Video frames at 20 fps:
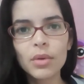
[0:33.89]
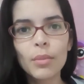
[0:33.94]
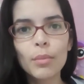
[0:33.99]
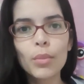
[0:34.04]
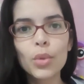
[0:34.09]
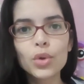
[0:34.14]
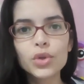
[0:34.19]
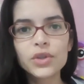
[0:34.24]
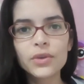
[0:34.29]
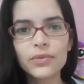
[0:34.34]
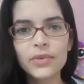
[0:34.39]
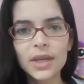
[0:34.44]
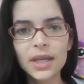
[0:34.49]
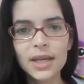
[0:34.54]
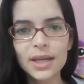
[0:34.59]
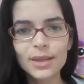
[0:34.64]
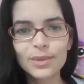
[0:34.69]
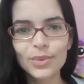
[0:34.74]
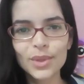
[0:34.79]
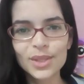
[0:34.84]

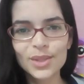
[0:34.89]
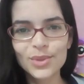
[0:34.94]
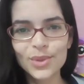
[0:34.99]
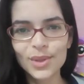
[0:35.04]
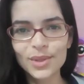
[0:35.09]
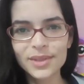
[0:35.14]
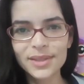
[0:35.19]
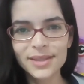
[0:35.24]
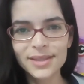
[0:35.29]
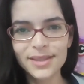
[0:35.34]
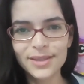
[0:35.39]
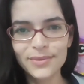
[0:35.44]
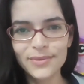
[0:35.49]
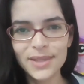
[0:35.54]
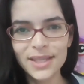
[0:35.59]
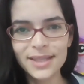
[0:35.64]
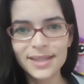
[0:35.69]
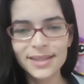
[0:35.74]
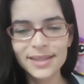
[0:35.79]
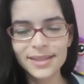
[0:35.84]
modificando as nossas
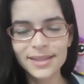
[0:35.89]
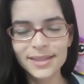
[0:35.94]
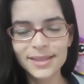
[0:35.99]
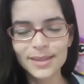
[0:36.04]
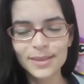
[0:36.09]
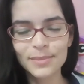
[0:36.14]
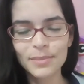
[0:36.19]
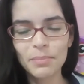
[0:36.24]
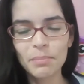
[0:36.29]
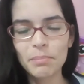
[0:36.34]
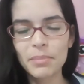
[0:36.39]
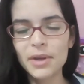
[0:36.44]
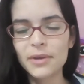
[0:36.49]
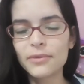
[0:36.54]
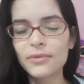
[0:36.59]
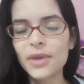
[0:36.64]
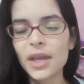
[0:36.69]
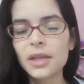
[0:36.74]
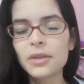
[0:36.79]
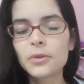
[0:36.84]
vidas.
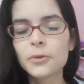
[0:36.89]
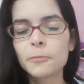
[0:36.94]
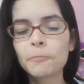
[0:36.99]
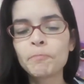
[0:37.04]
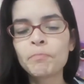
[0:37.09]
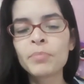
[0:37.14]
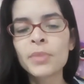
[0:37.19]
Perfeito?